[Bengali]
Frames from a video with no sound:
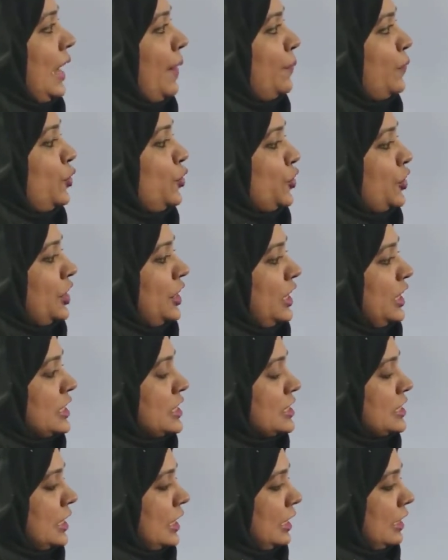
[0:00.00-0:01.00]
আমলকি
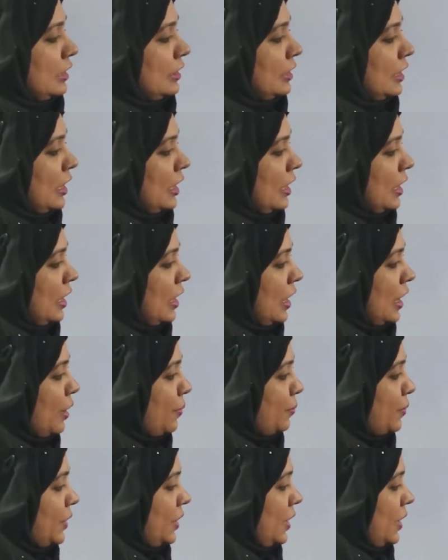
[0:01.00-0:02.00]
চালতা
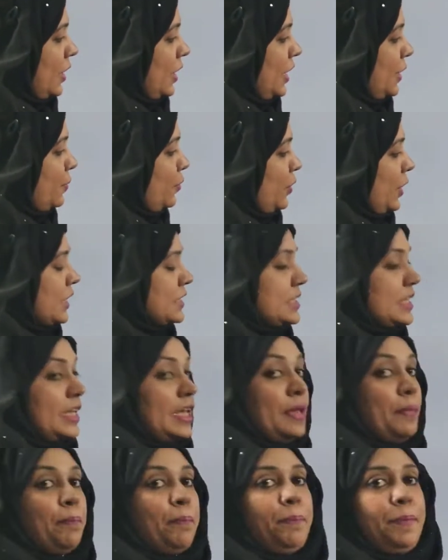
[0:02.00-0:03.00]
আমড়া এবং আছে
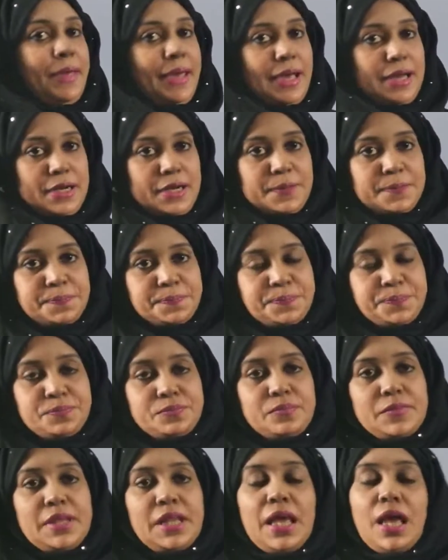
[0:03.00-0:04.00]
কি পেয়ারা
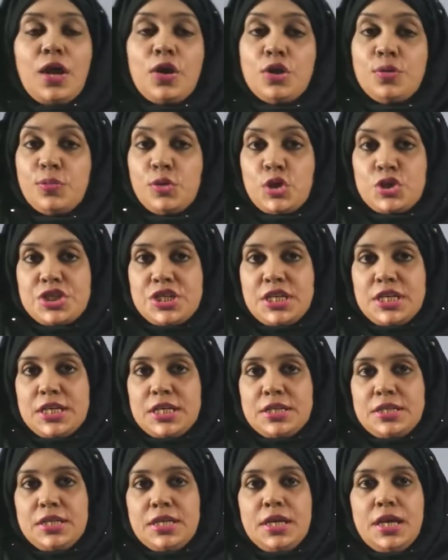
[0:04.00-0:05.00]
এখন বলো
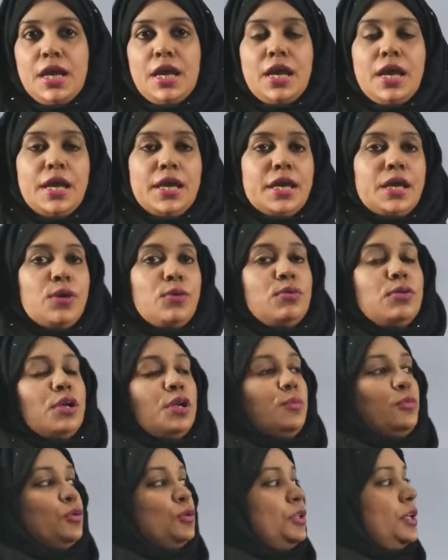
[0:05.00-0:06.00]
শিক্ষার্থী
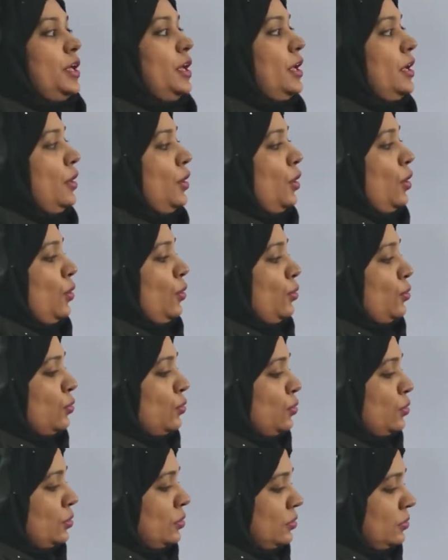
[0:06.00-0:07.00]
এগুলোর মধ্যে
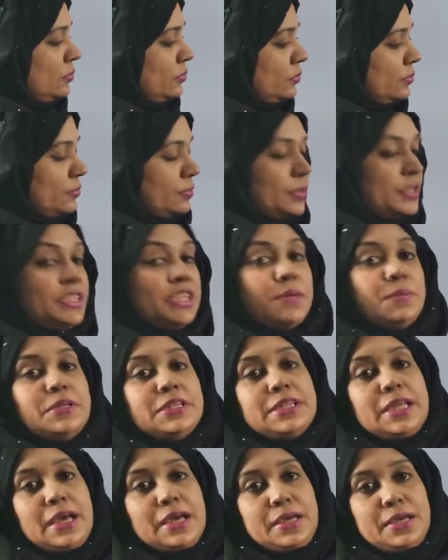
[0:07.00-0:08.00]
কোন
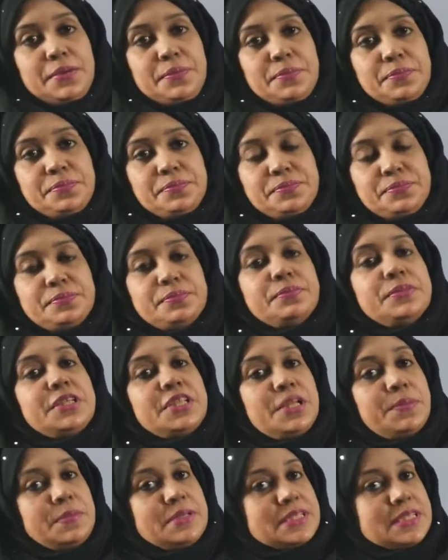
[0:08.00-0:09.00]
ভিটামিন থাকে
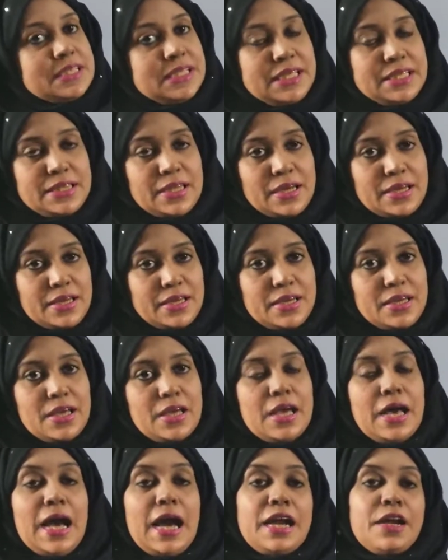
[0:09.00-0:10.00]
ভিটামিন সি থাকে
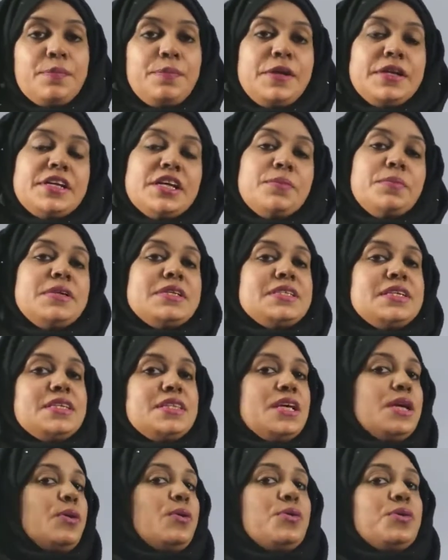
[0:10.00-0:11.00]
আর ভিটামিন
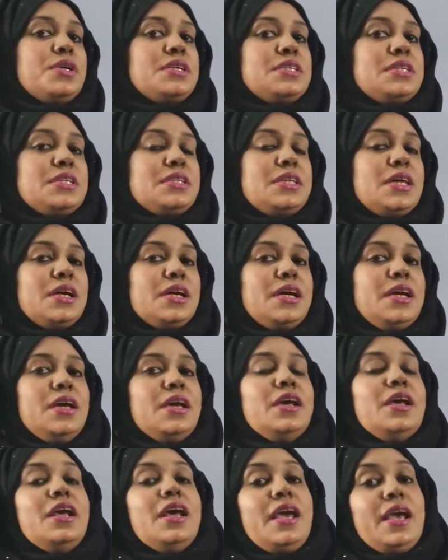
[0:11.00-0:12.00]
সিতে কোন অ্যাসিড থাকে
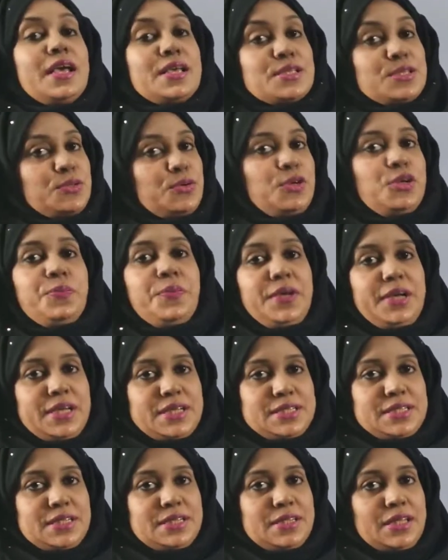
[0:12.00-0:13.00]
স্কোয়ার বেগ
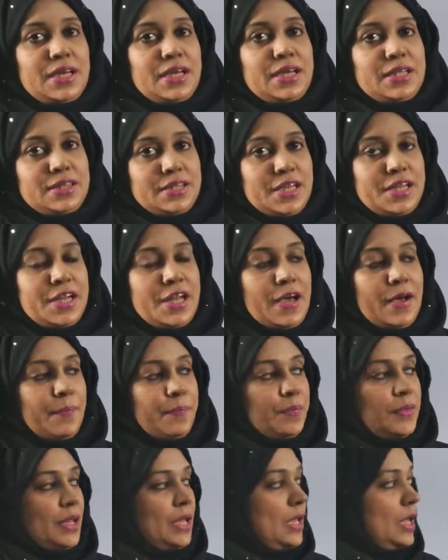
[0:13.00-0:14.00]
অ্যাসিড থাকে তাই না
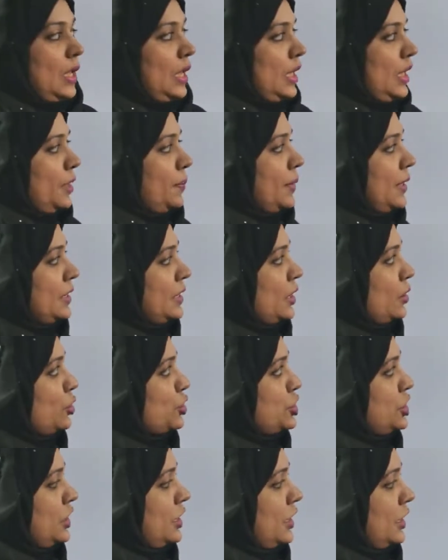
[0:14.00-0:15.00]
এবার দেখো
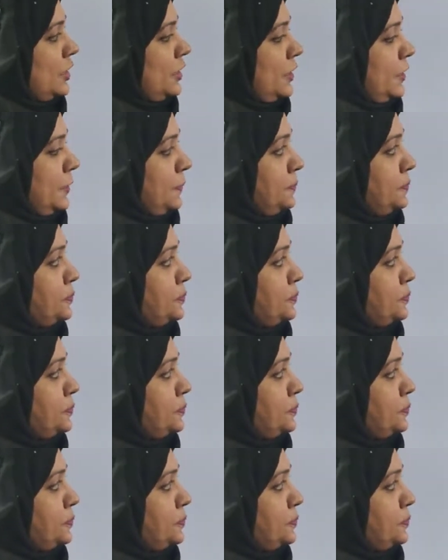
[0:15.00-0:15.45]
শিক্ষার্থী